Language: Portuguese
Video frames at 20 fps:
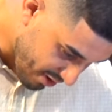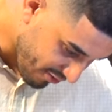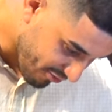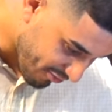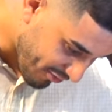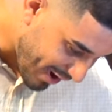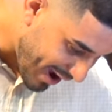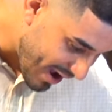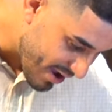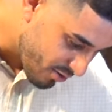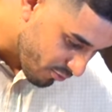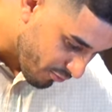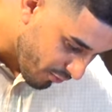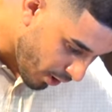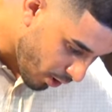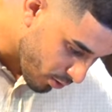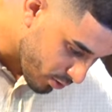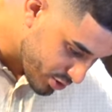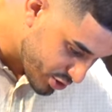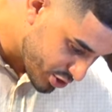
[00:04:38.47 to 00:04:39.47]
Vai e
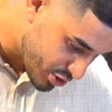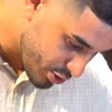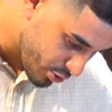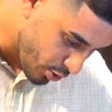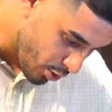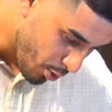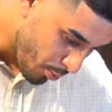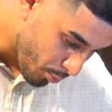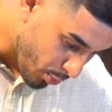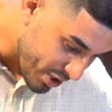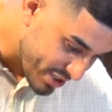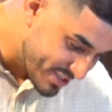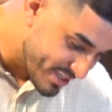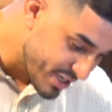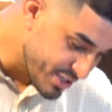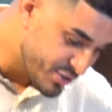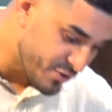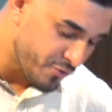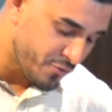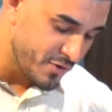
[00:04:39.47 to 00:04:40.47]
volte, pois
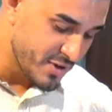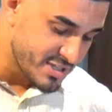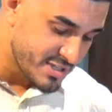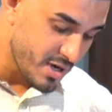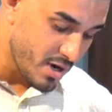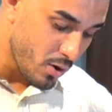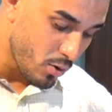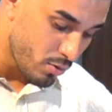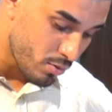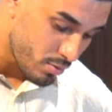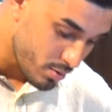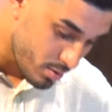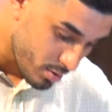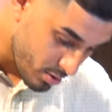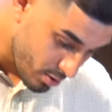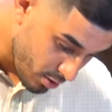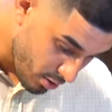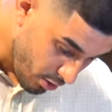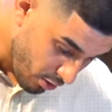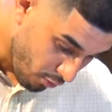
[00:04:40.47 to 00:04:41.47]
que te fiz eu?
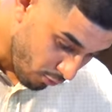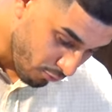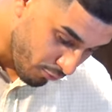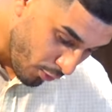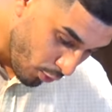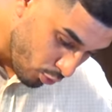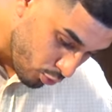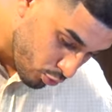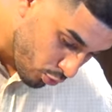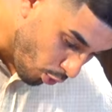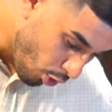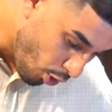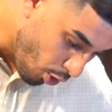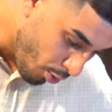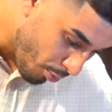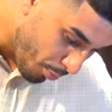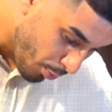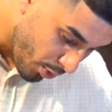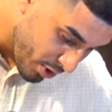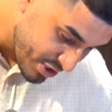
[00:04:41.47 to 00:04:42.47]

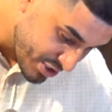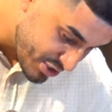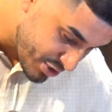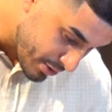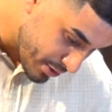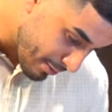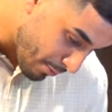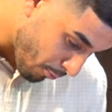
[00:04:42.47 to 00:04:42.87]
Voltou, pois